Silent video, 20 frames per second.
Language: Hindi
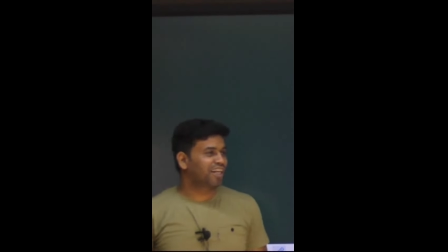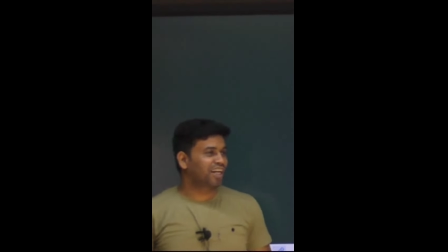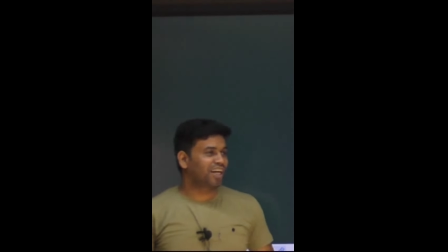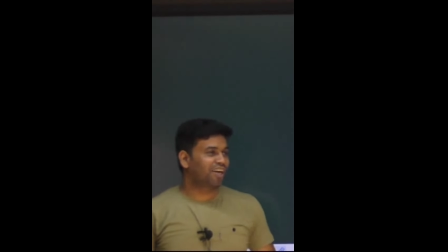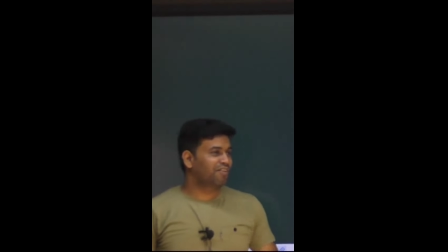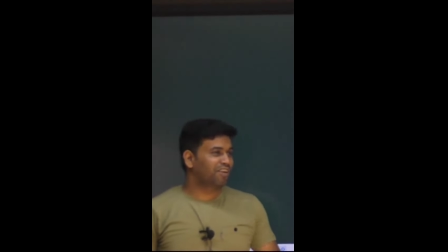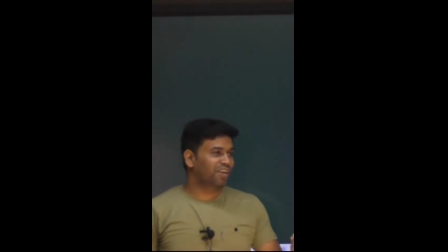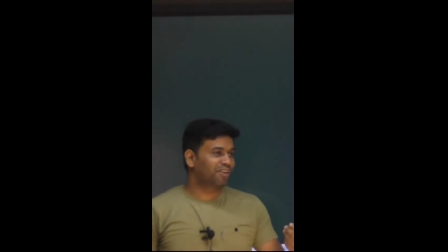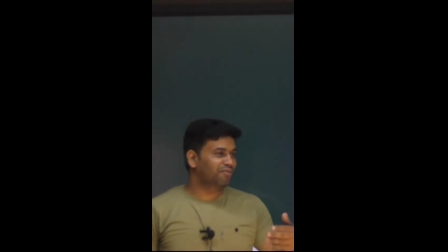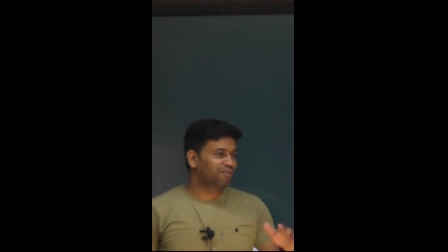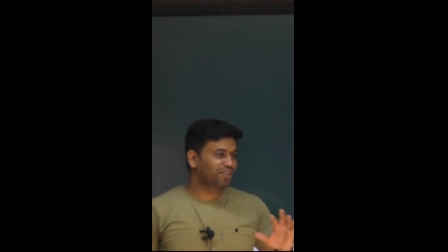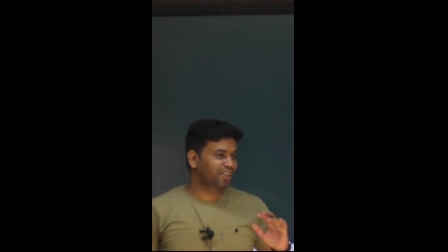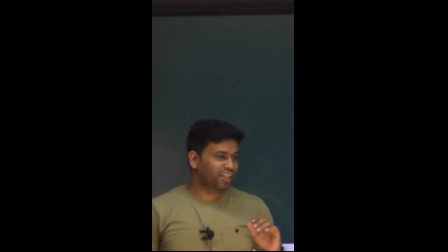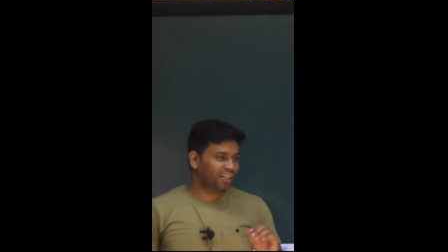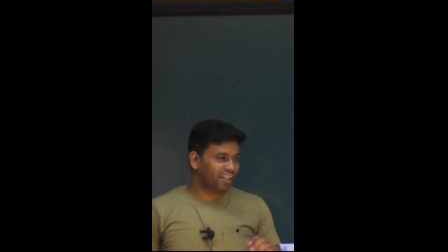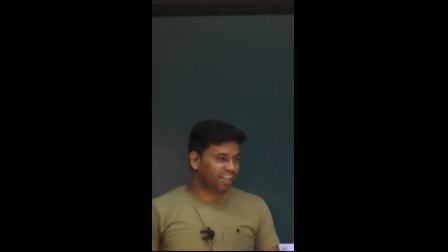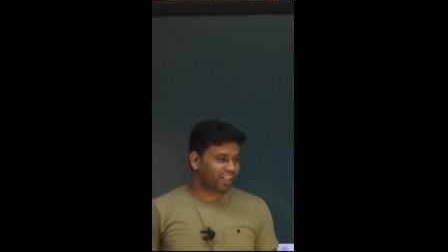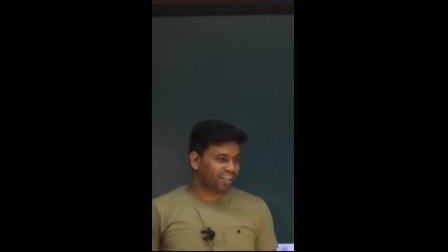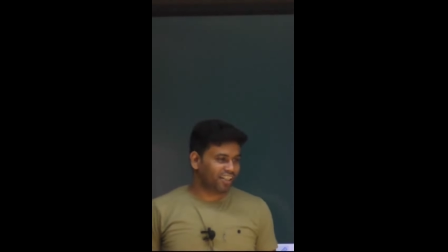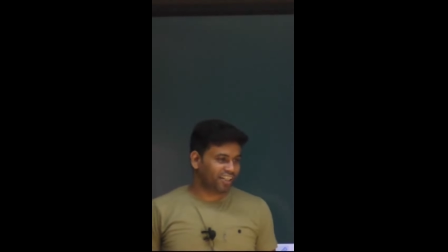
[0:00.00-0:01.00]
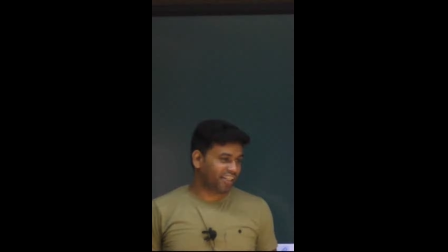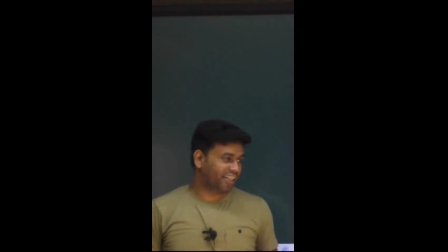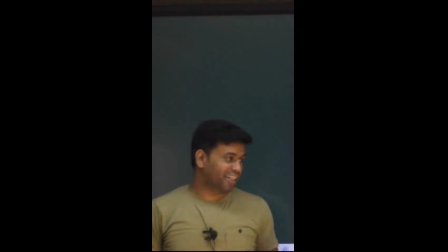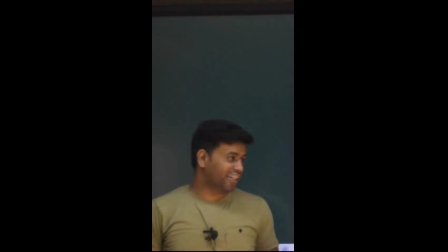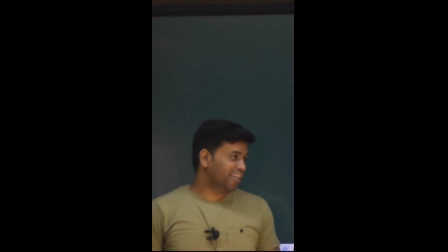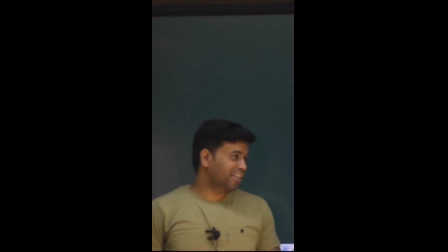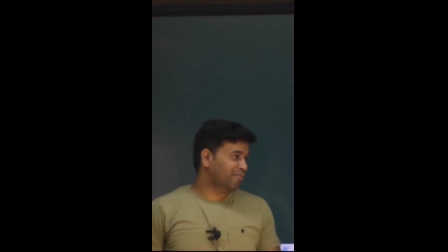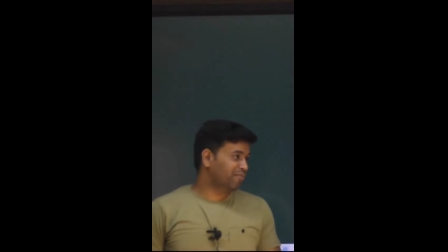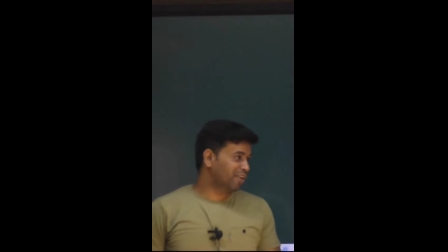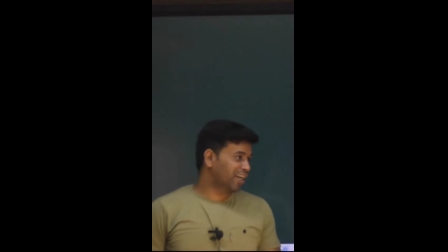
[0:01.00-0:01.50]
हावड़ा में उतरा
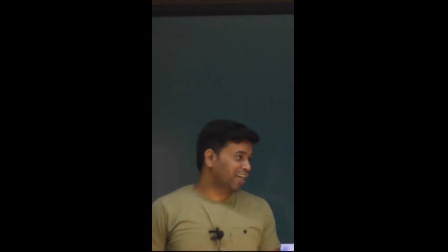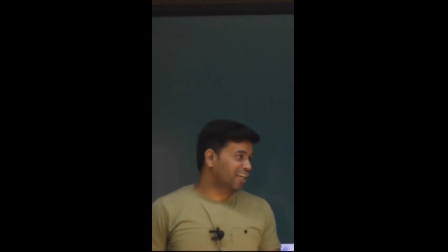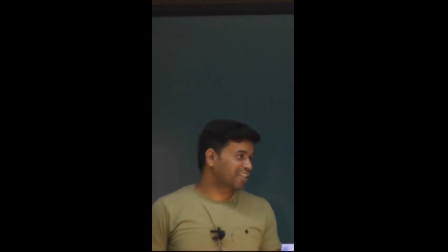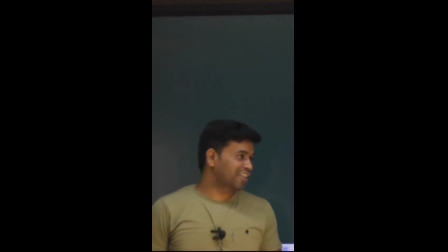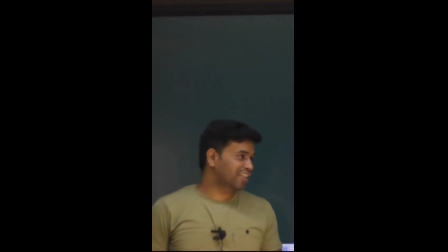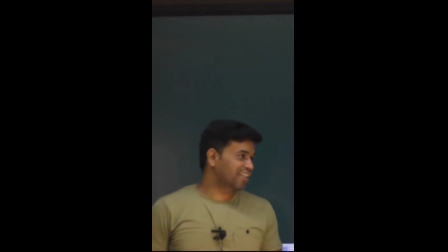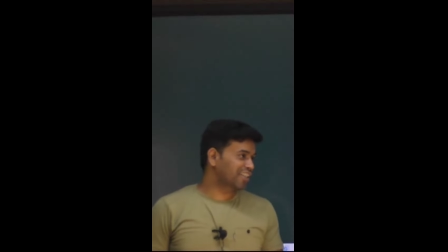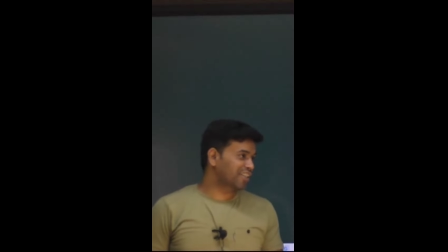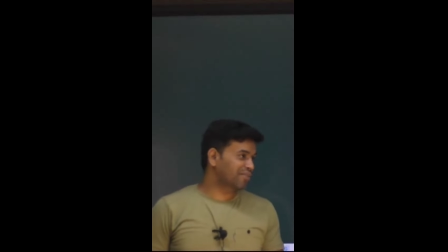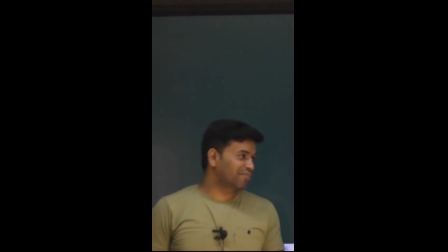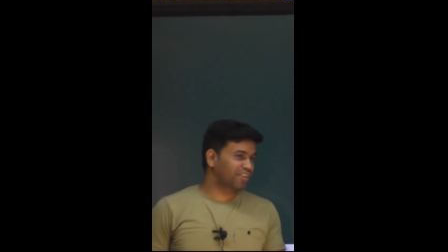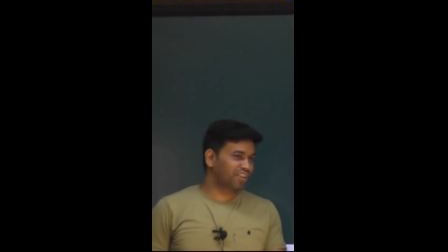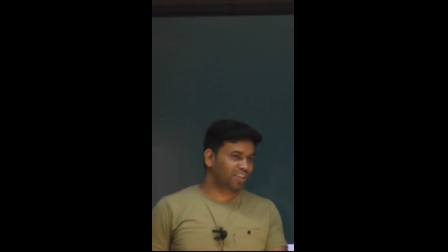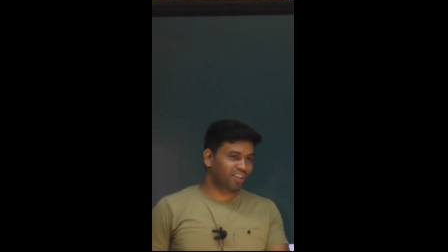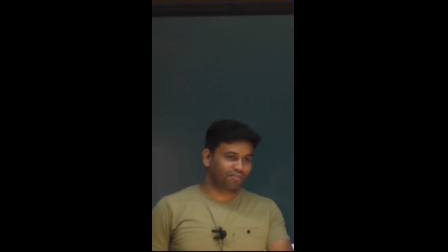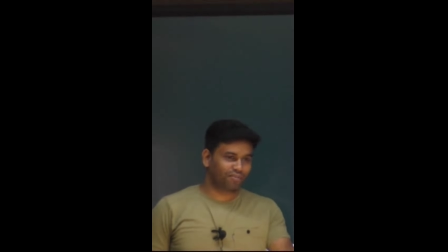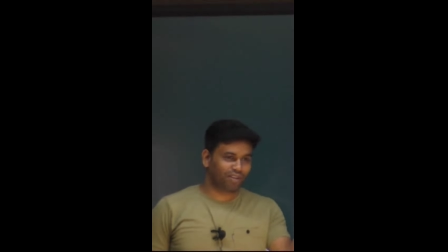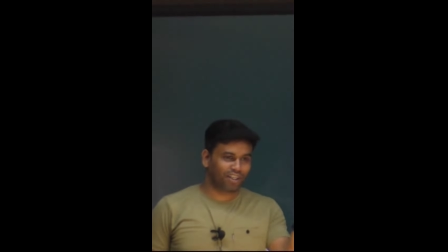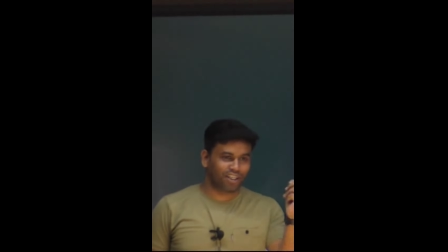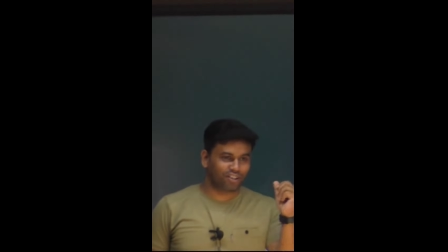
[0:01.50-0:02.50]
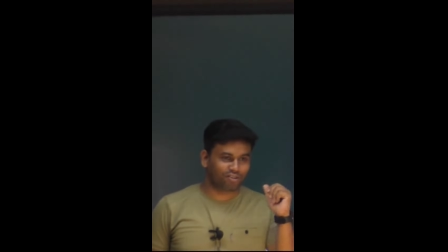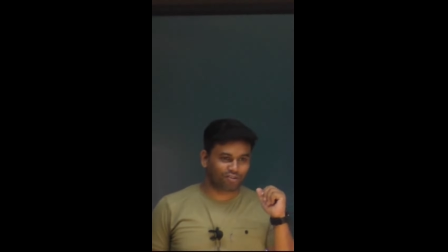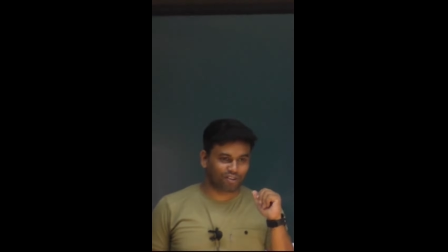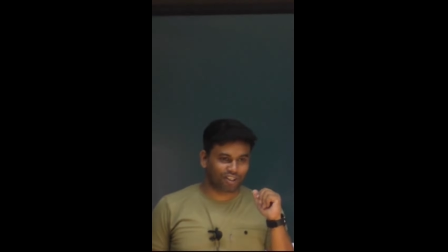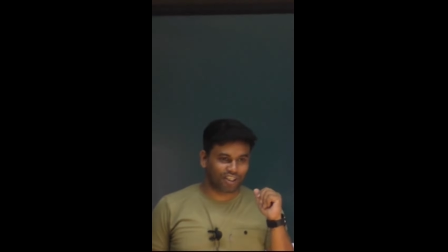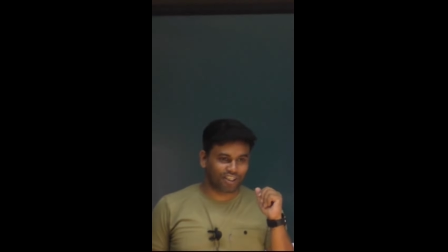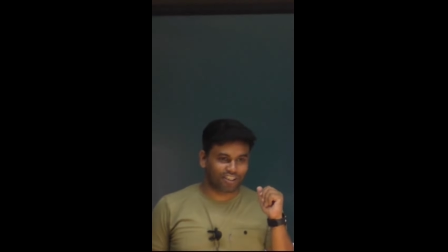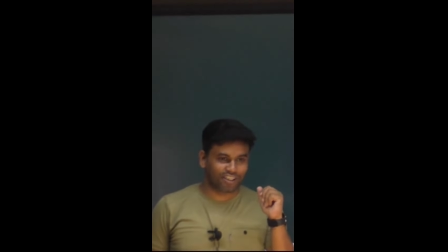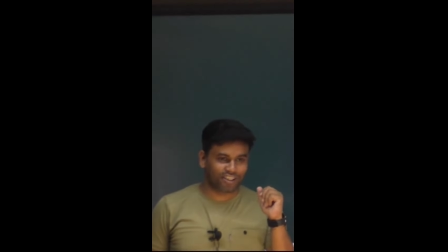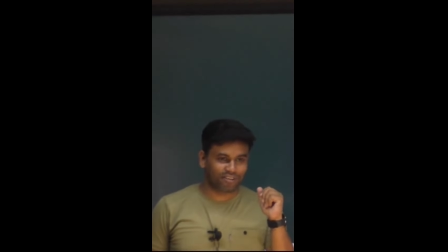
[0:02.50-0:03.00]
ठीक है बारिश का समय था तो बारिश हो
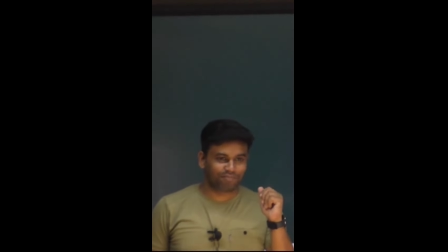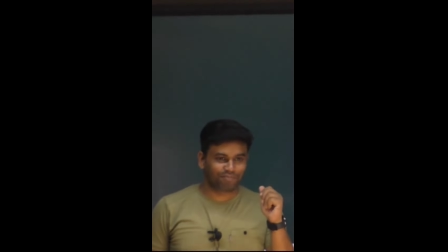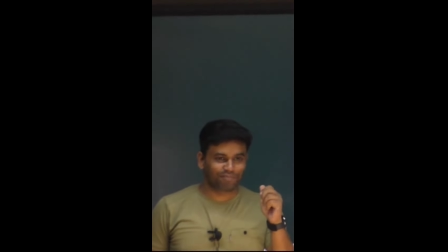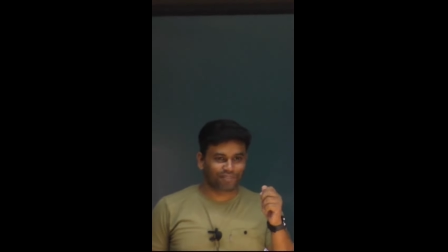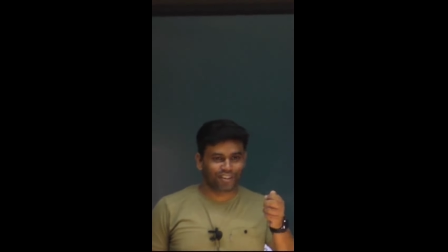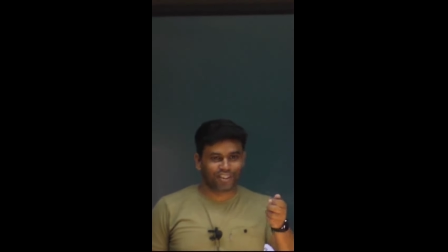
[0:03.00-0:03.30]
रही थी